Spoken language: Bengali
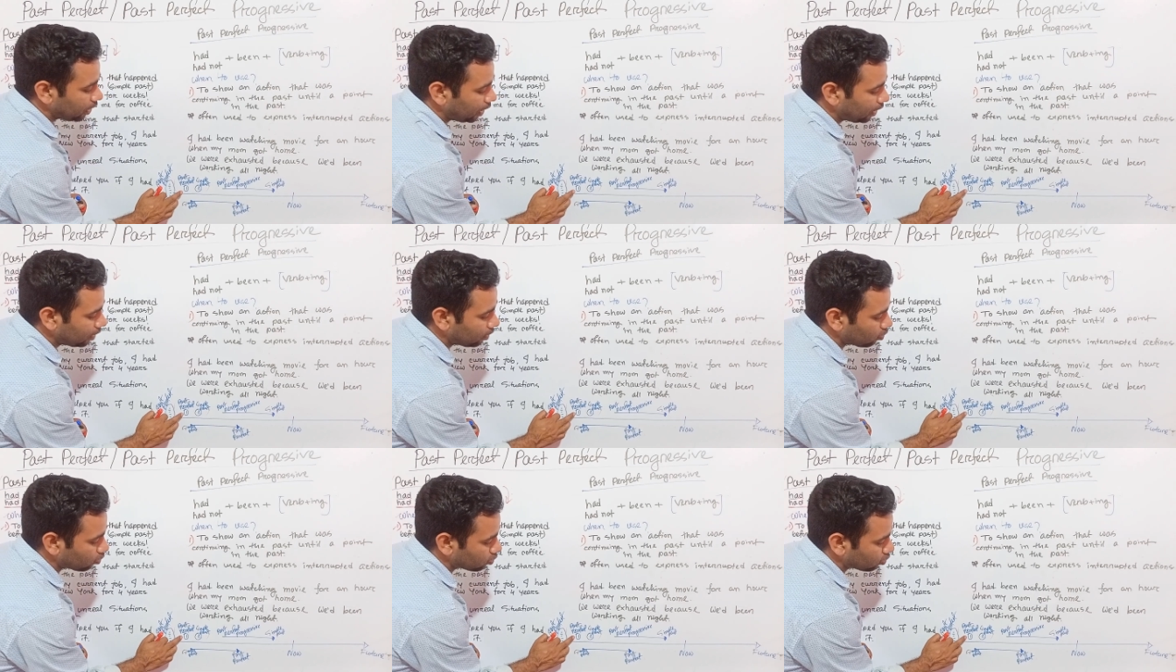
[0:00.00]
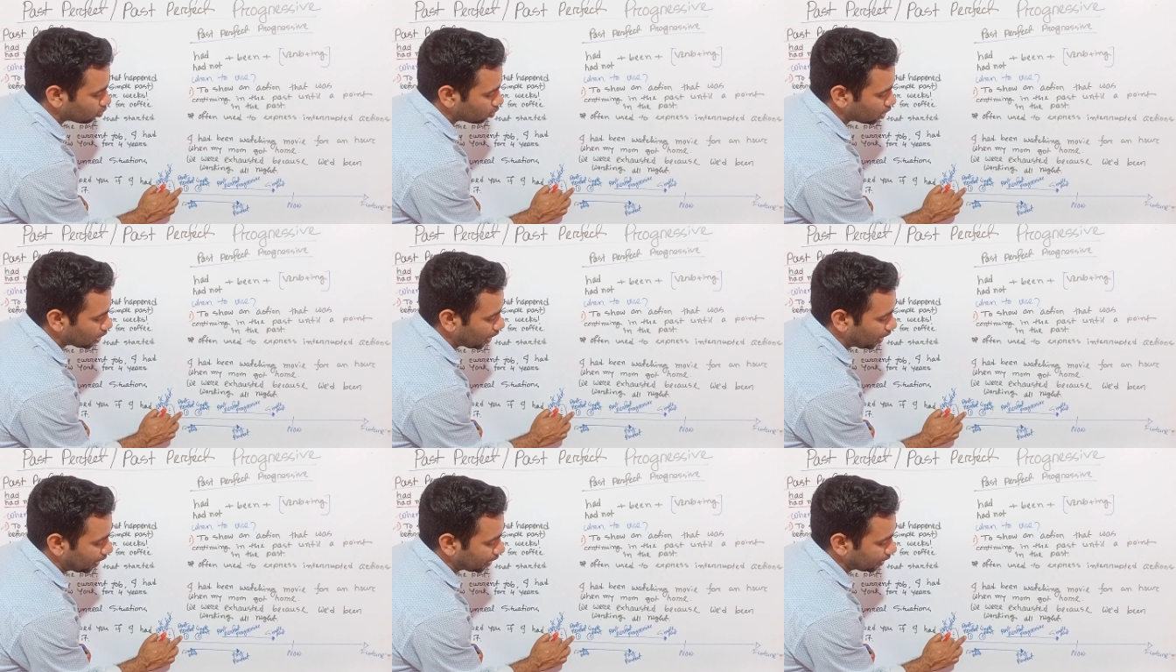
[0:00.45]
এই
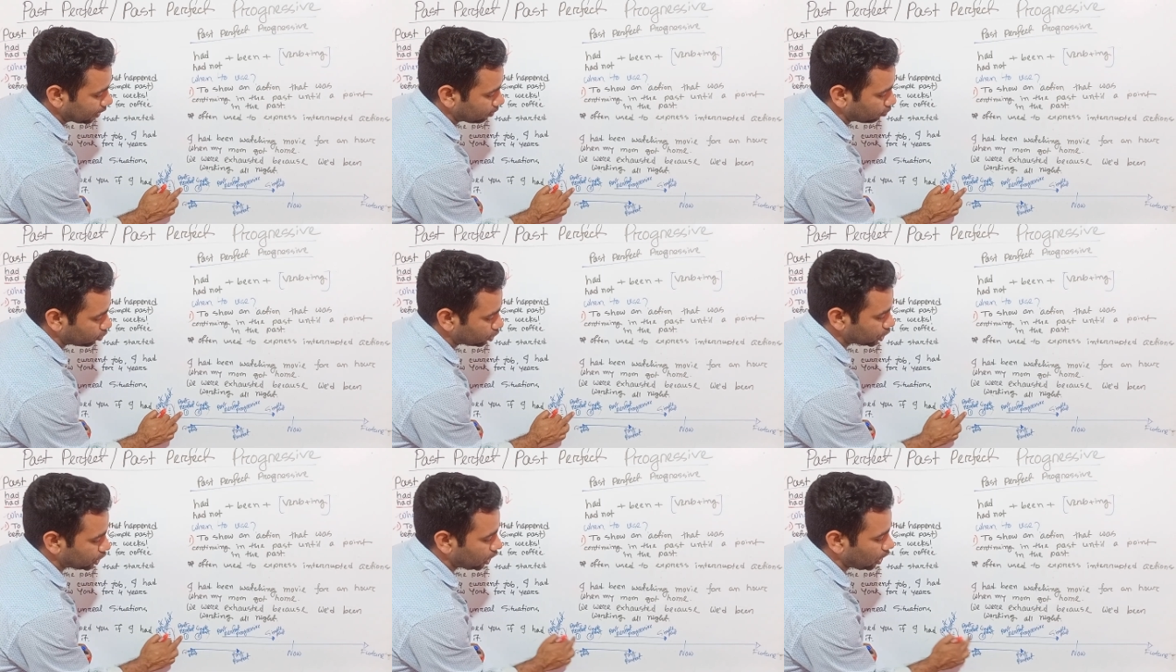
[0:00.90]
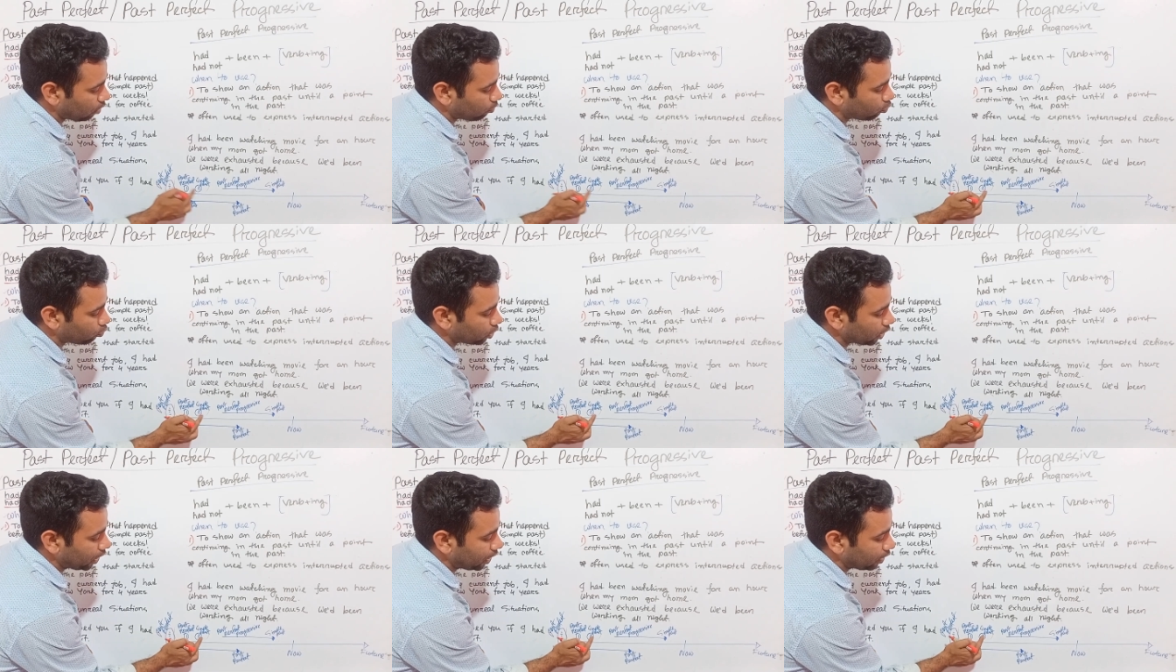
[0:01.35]
ঘটনাটা আগে ঘটছে
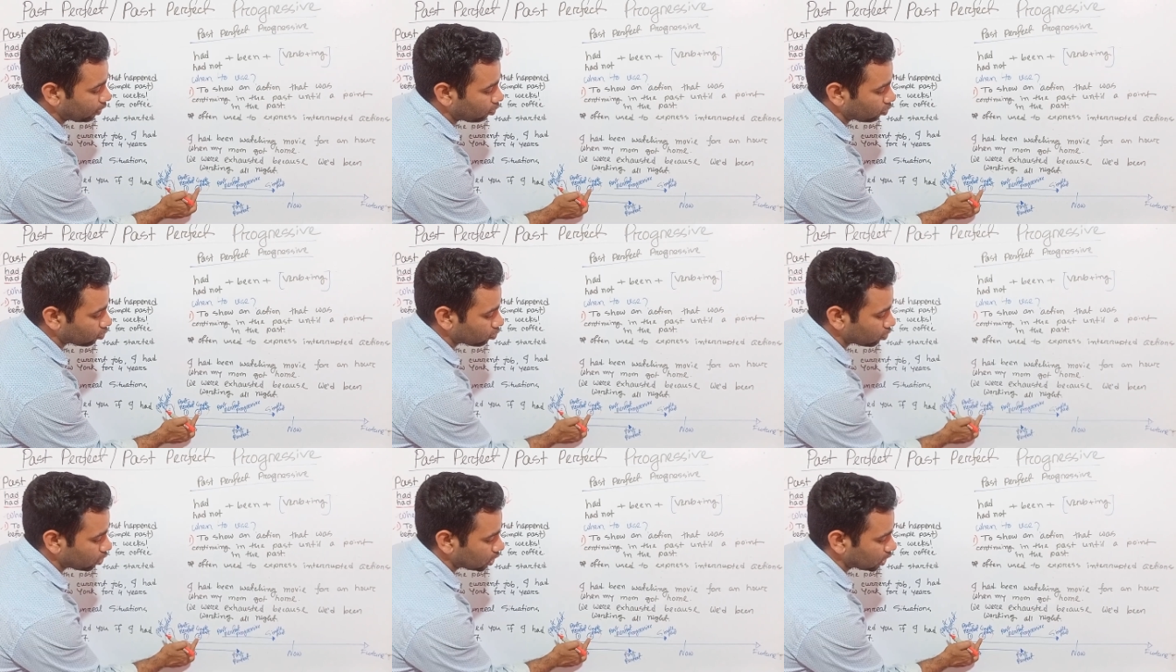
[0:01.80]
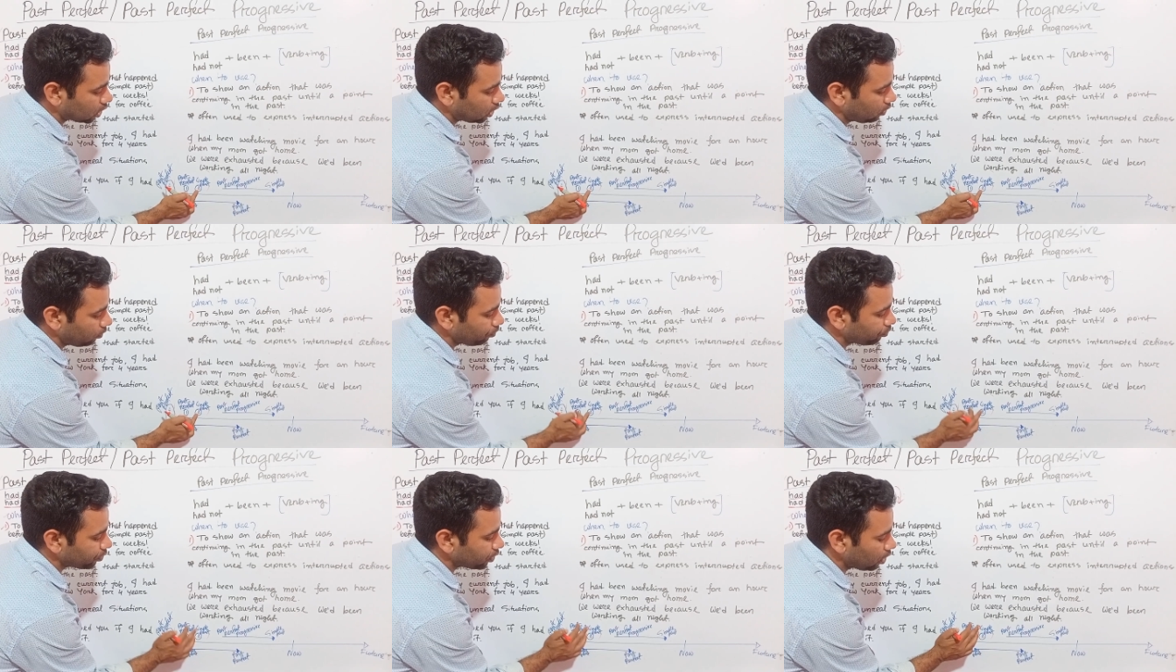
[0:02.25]
এবং এই ঘটনাটা
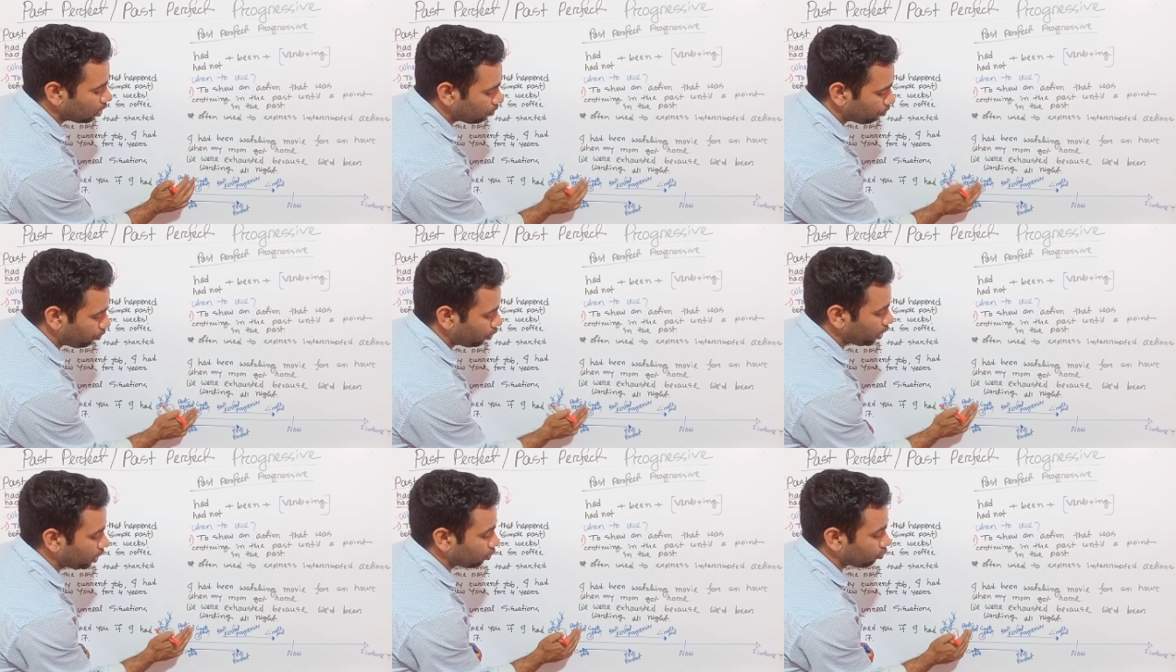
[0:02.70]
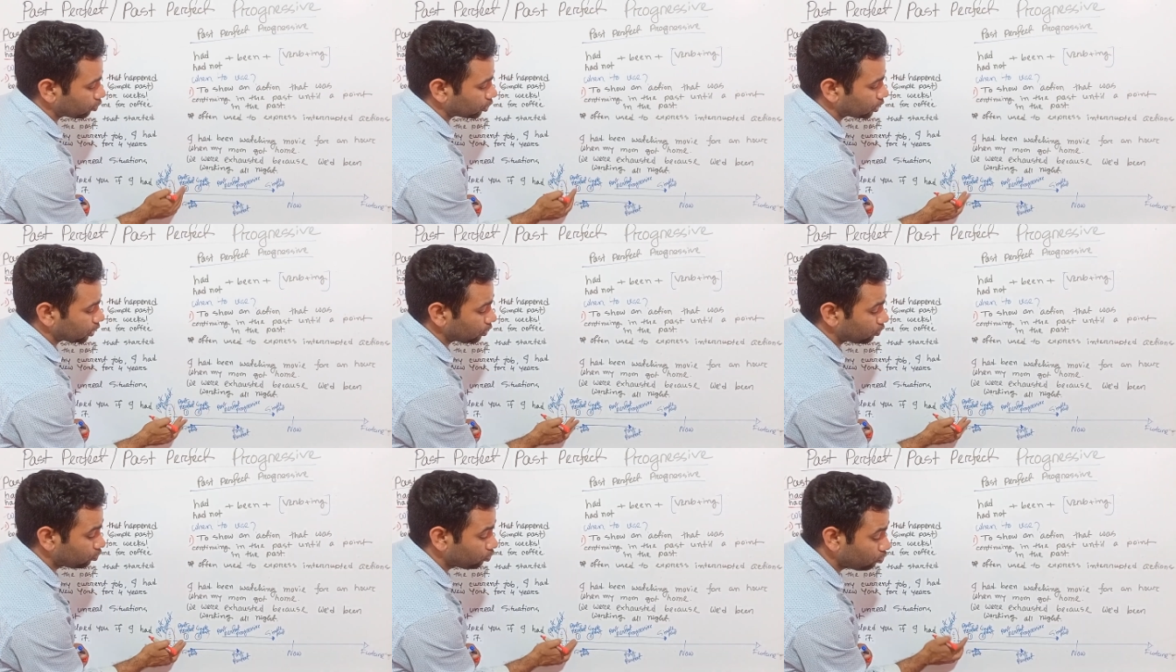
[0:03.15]
পরে
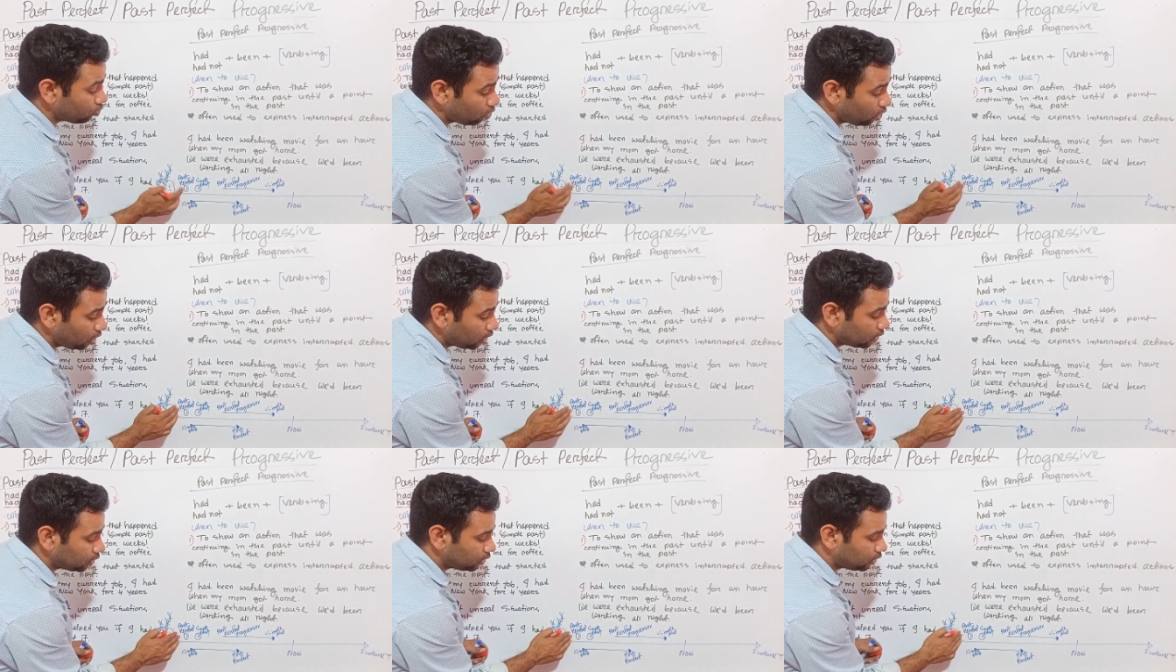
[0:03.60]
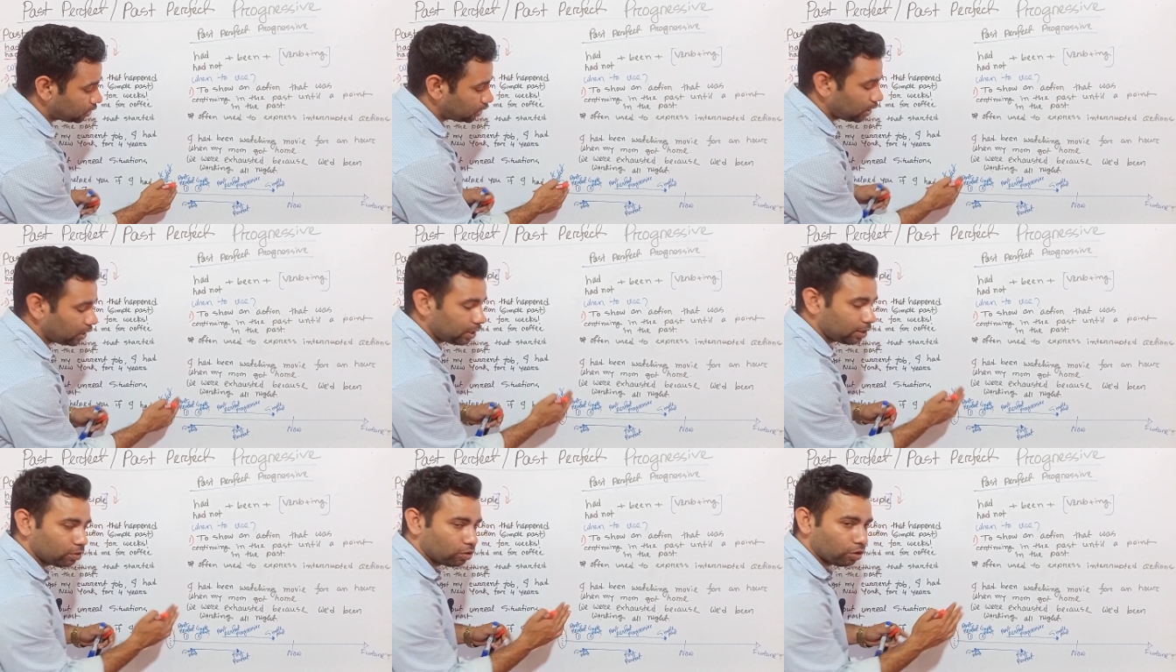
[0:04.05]
ঘটছে সো যেই